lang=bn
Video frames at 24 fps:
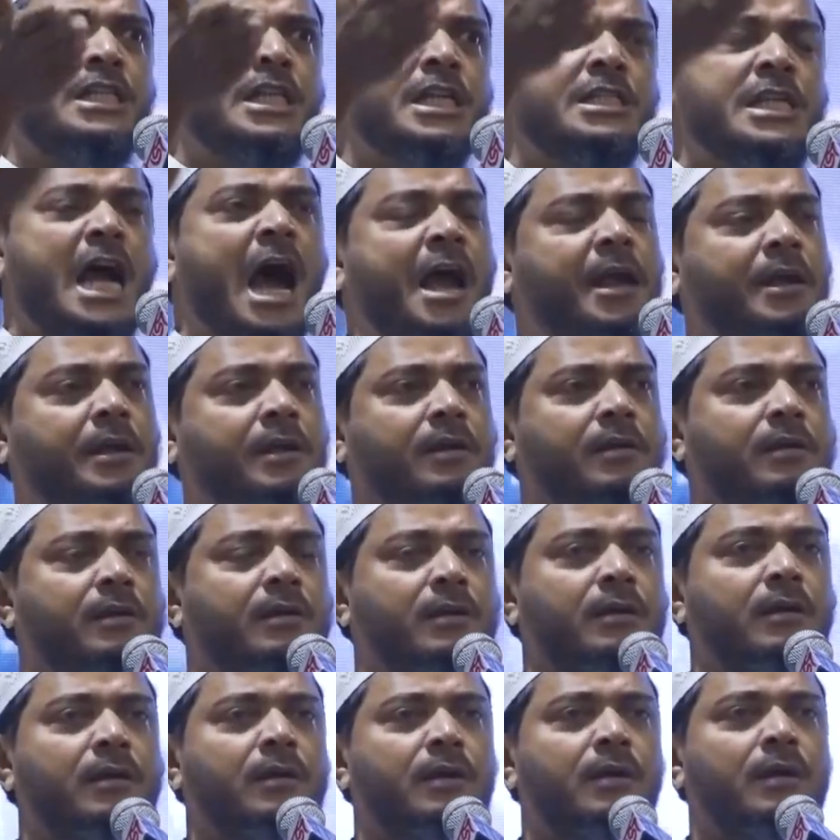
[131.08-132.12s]
যেতে চাই
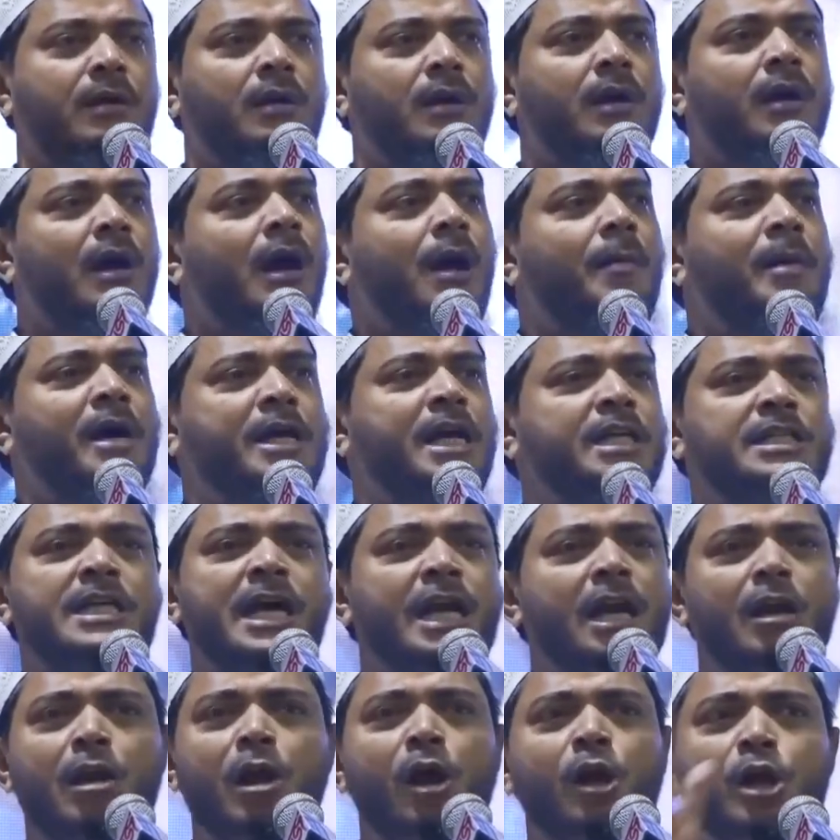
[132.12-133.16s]
আমাকে
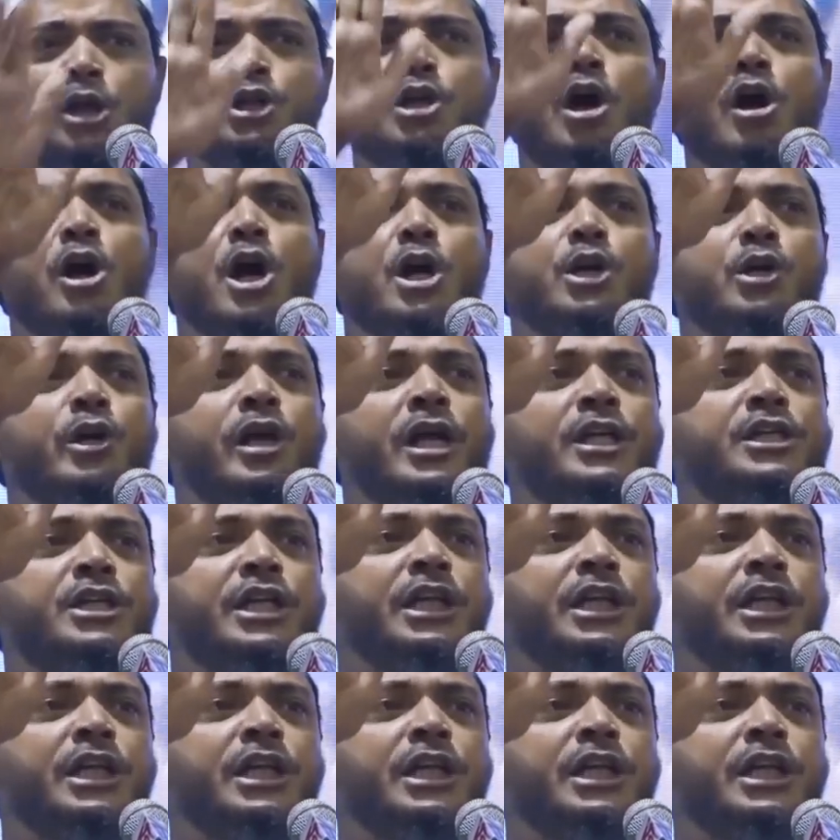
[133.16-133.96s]
জানানো হলো সংগঠনের